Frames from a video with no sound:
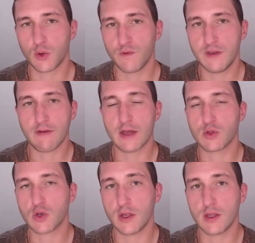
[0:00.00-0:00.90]
Und wir werden
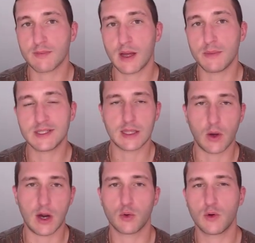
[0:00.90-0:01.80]
uns heute das mal ein bisschen
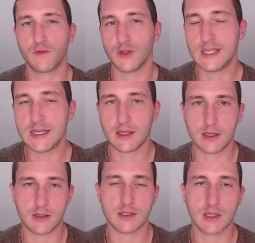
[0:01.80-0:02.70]
genauer angucken. Für diejenigen,
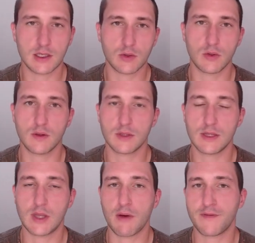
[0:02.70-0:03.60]
die sich unter dem
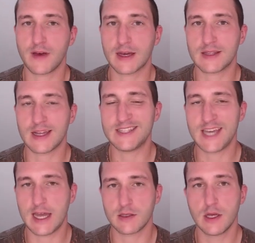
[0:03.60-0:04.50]
Thema
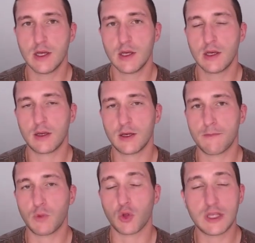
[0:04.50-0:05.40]
Fraktalität
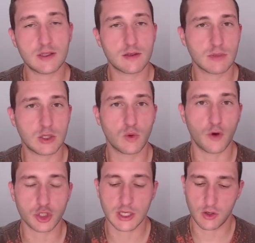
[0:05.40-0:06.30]
ähm, noch nicht genug
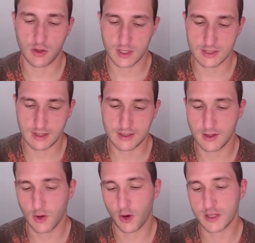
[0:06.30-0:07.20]
vorstellen können, deswegen
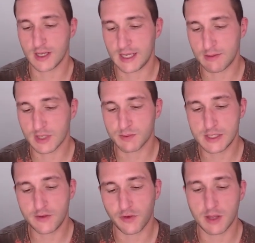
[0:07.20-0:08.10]
heute eben das
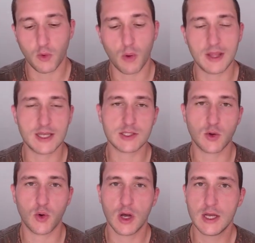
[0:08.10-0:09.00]
Bild von dem
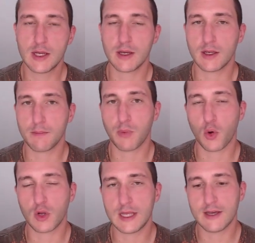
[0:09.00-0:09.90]

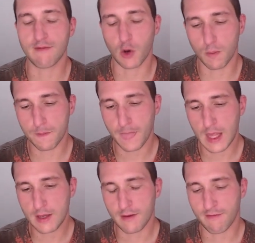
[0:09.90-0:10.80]
Romanesco-Brokkoli. Ähm, Warum?
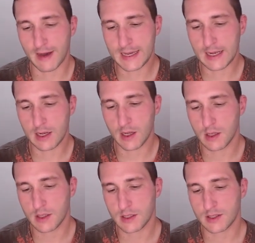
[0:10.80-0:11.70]
Weil
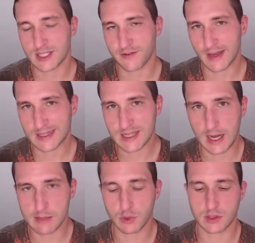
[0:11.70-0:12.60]
das
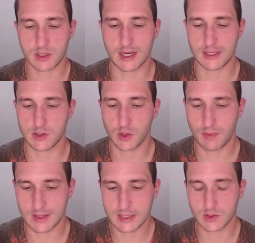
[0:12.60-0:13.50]
Fraktalmuster eines
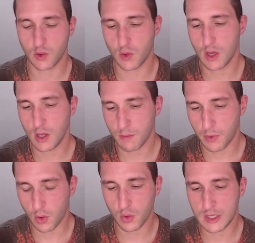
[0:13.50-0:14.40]
Romanesco
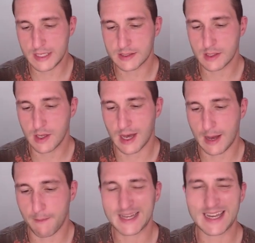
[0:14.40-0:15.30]
Brokkolis
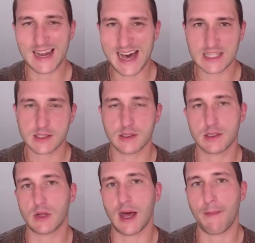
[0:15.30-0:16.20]
am klarsten ist
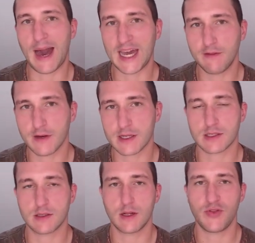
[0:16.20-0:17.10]
oder am
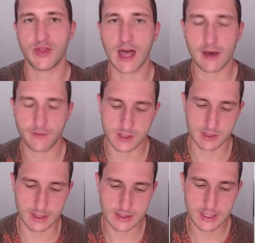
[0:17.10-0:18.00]
einfachsten
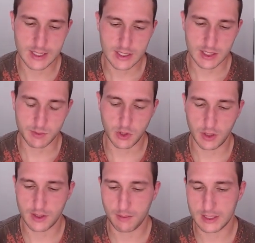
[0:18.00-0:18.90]
nachvollziehbar ist. Das bedeutet
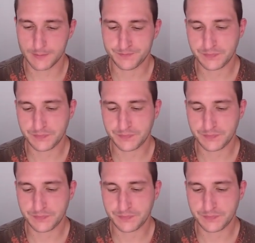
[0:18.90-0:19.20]
nämlich